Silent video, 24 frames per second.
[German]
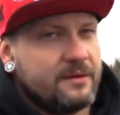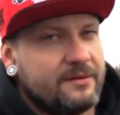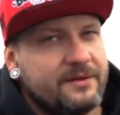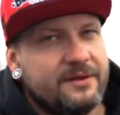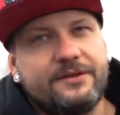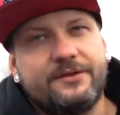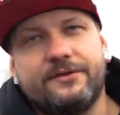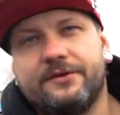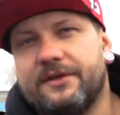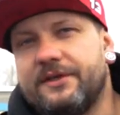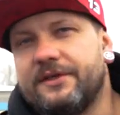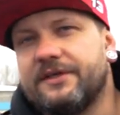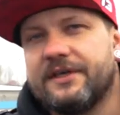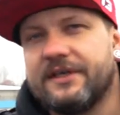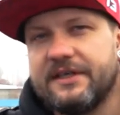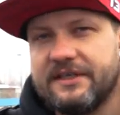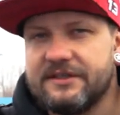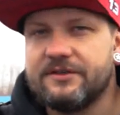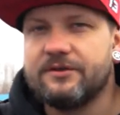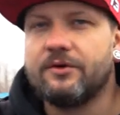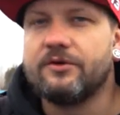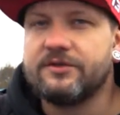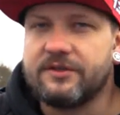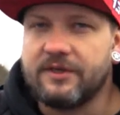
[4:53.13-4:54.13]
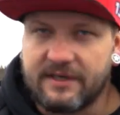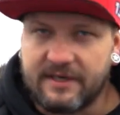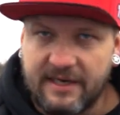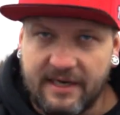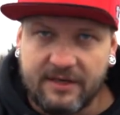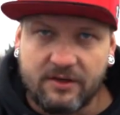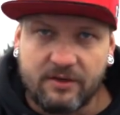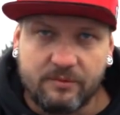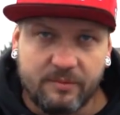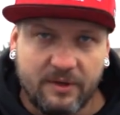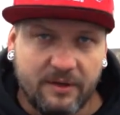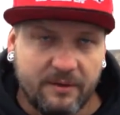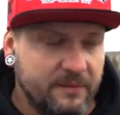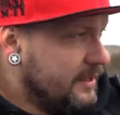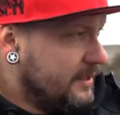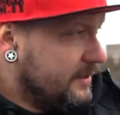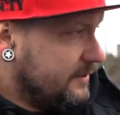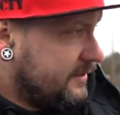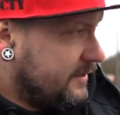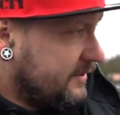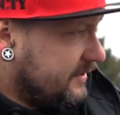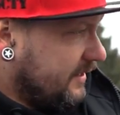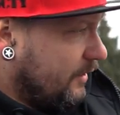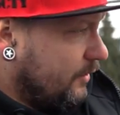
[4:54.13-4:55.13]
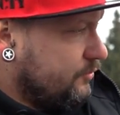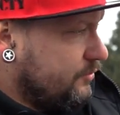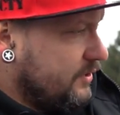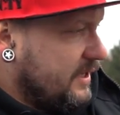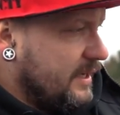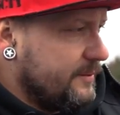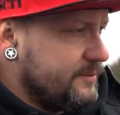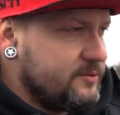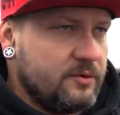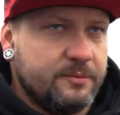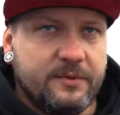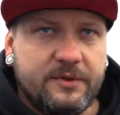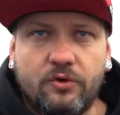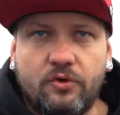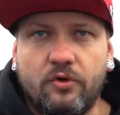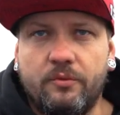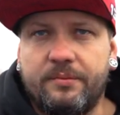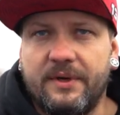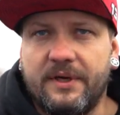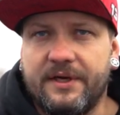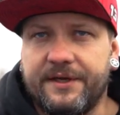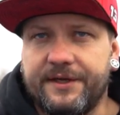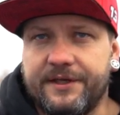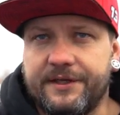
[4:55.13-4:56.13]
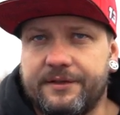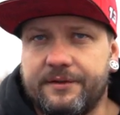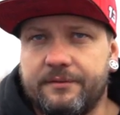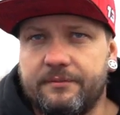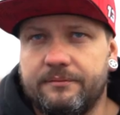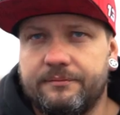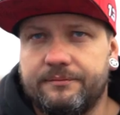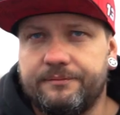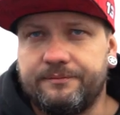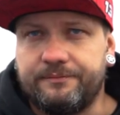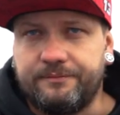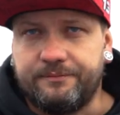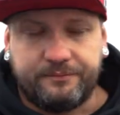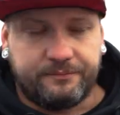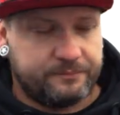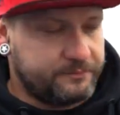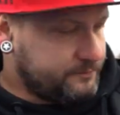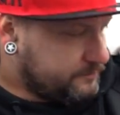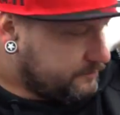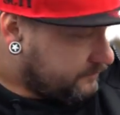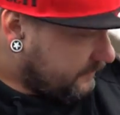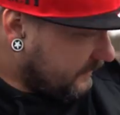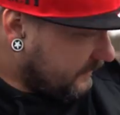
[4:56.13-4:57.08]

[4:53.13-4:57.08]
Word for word: natürlich riesengroßer Kack immer. Das Auto gab es nur mit Chrompaket. Mhm.